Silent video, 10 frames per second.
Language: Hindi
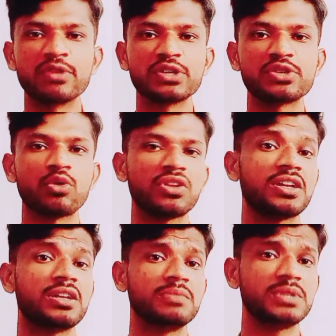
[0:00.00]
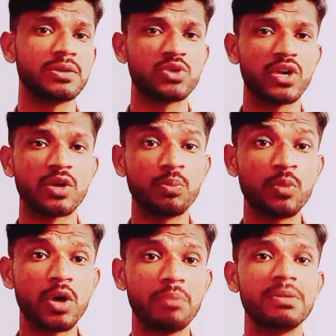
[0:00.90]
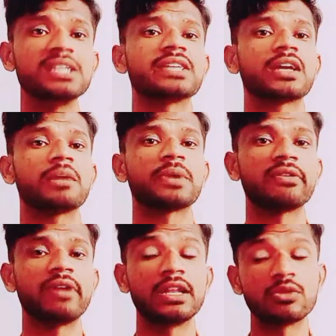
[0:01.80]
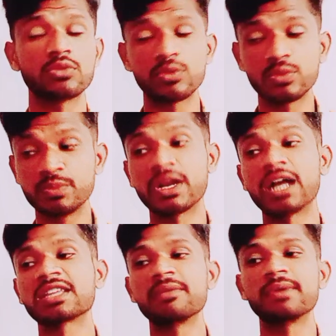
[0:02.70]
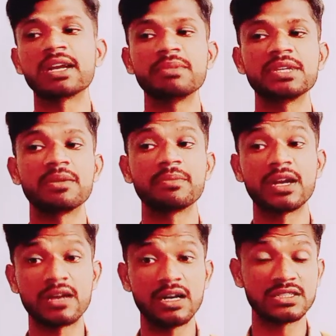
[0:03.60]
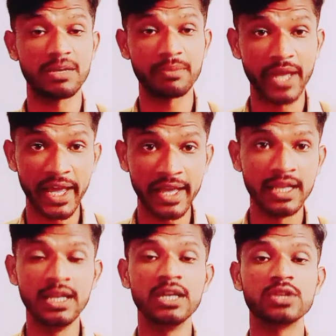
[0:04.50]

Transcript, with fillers: मैं जो है शौकत खान से जो है मुकम्मल चेकअप करवाया था तो रात के बारह बजे इमरान खान साहब गए